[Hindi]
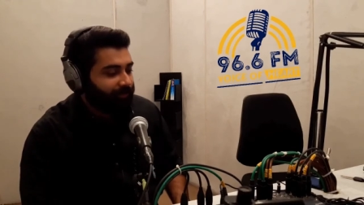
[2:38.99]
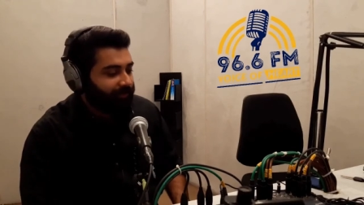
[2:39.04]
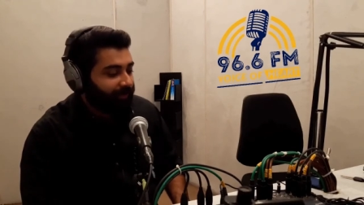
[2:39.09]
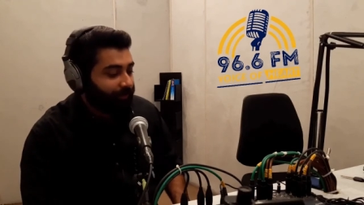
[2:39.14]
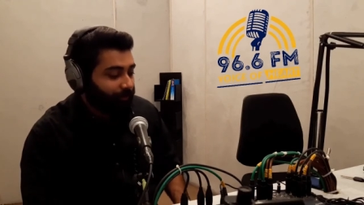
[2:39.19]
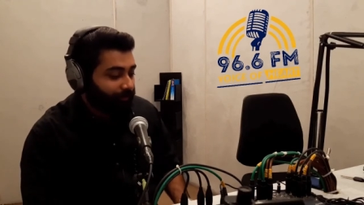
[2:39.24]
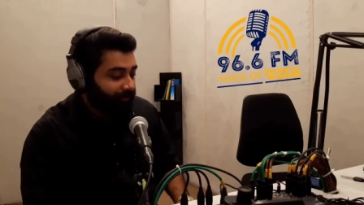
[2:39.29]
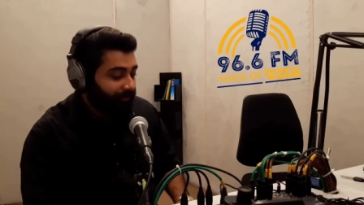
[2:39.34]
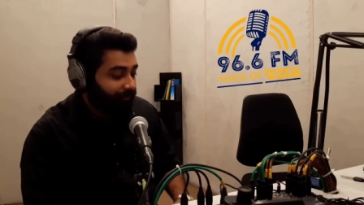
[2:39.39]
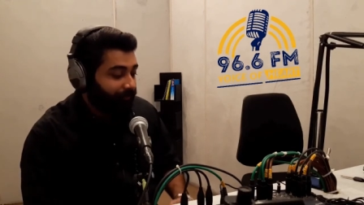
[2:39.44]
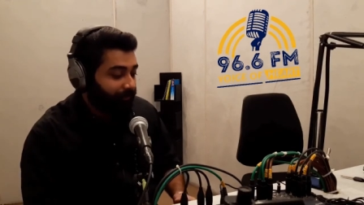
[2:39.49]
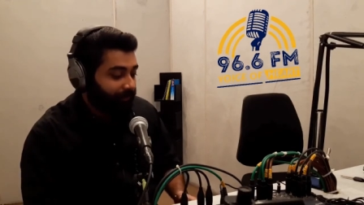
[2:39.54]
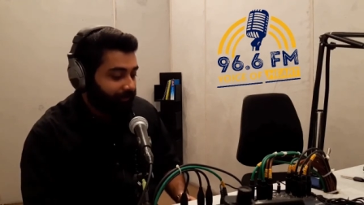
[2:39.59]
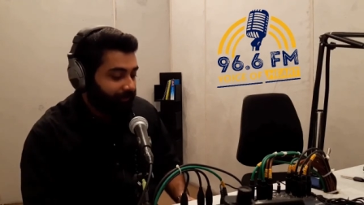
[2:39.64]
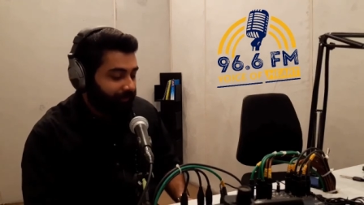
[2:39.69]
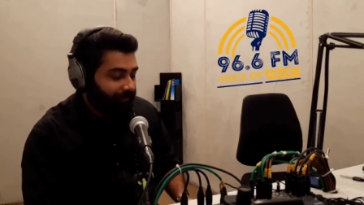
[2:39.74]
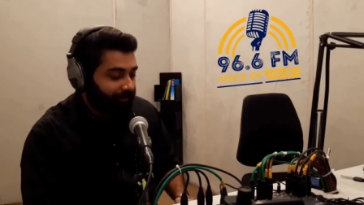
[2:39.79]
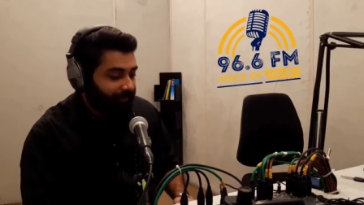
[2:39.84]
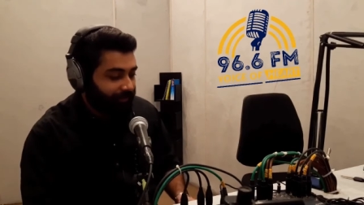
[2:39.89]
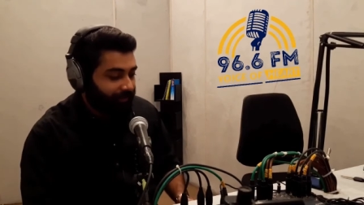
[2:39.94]
जब उसकी
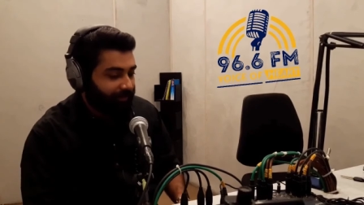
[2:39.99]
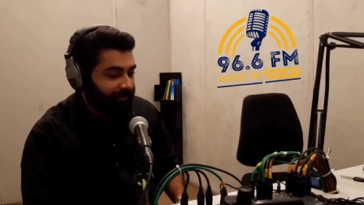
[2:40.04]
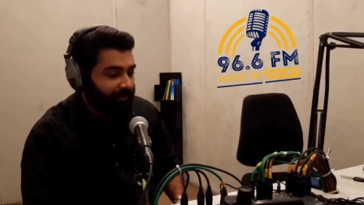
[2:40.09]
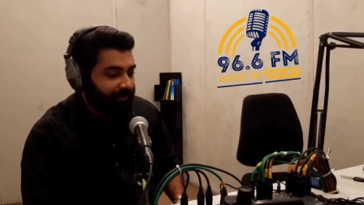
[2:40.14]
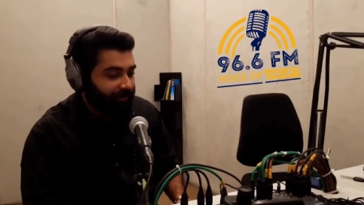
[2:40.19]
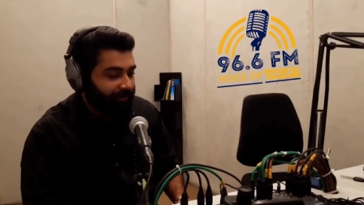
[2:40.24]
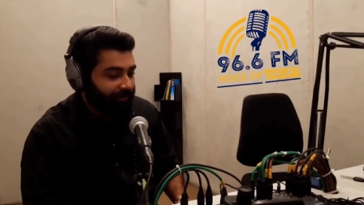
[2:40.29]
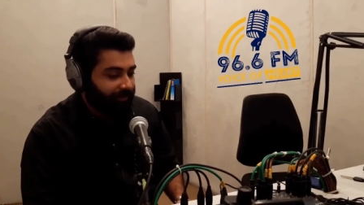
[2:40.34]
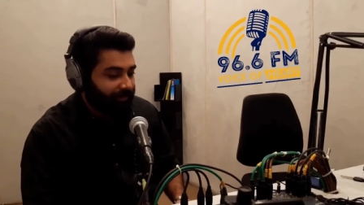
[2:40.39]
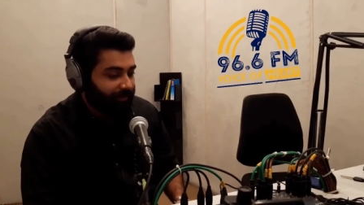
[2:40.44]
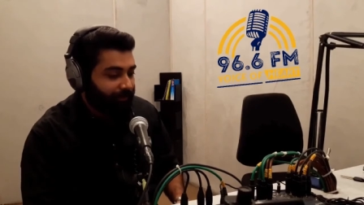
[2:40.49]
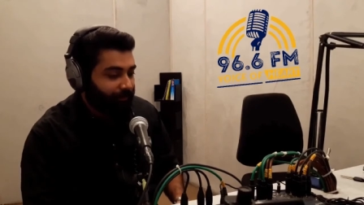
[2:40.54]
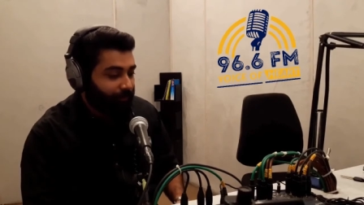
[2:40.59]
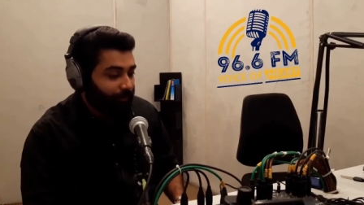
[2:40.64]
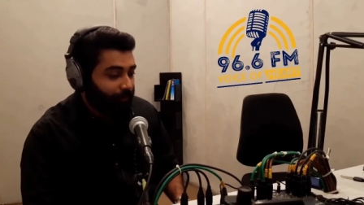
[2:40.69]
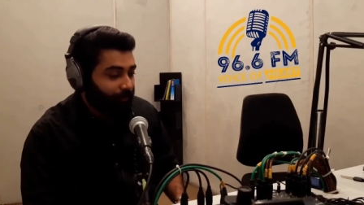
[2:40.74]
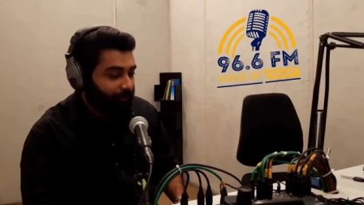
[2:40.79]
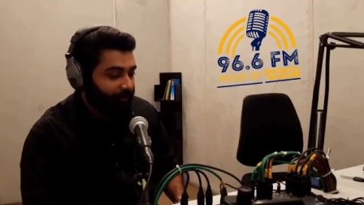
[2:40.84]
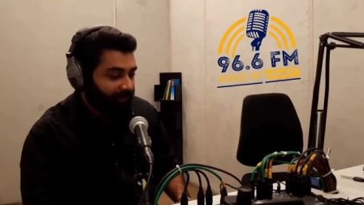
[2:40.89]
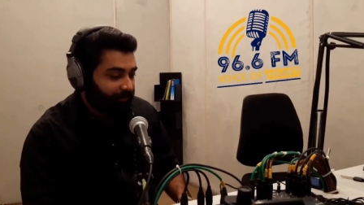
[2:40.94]
फ़र्स्ट अर्निंग आई
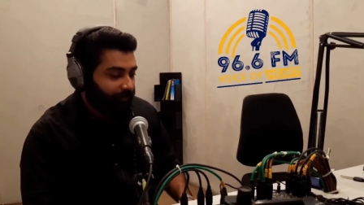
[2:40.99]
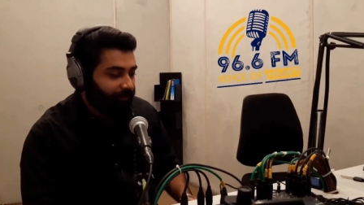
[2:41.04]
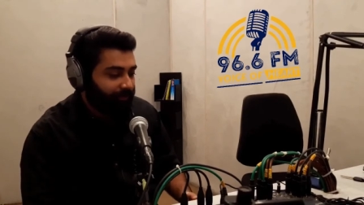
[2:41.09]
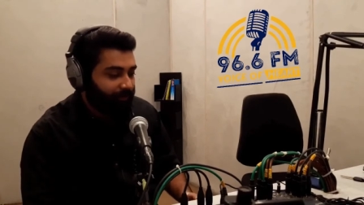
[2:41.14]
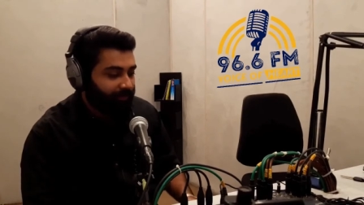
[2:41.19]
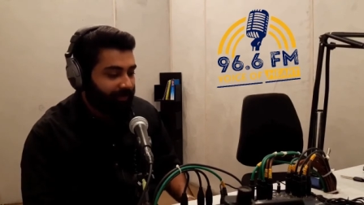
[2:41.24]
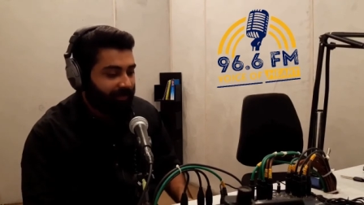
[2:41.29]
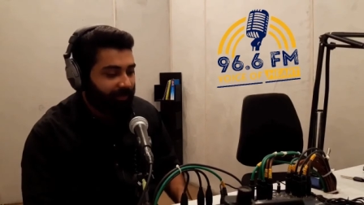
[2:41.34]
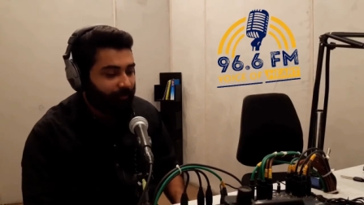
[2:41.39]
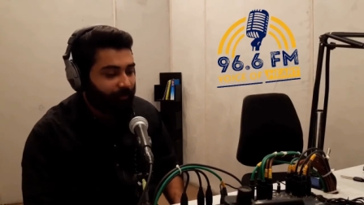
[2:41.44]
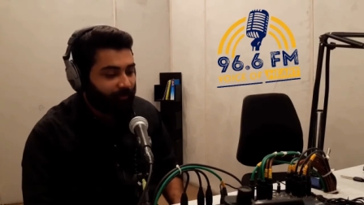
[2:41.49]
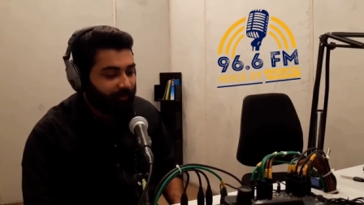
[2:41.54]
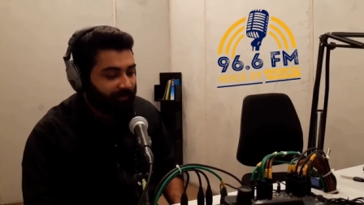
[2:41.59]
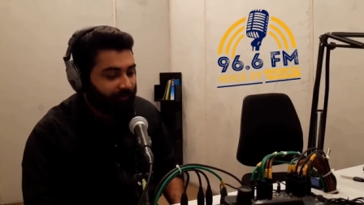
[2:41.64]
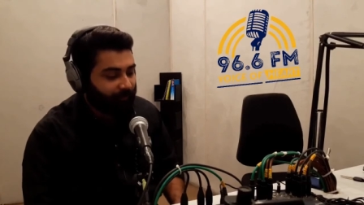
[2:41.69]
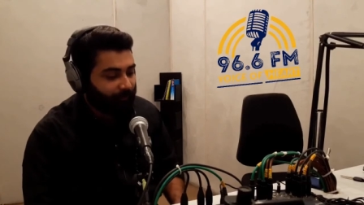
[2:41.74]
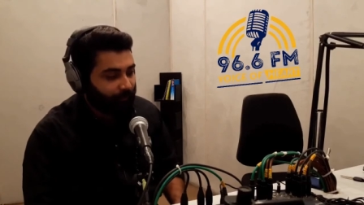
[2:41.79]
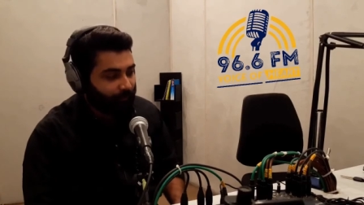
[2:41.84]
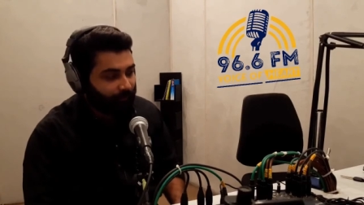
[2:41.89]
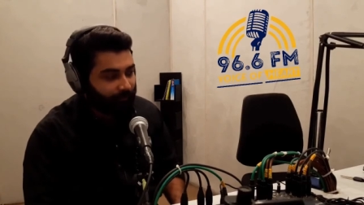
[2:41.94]
तो मैं उससे बड़ा
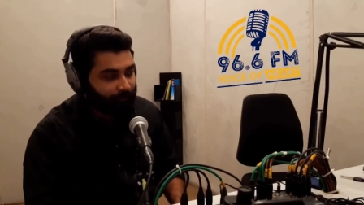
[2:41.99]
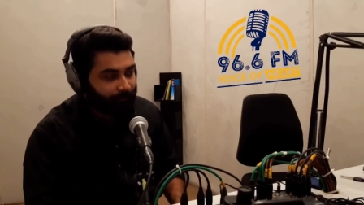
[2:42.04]
इम्प्रेस हुआ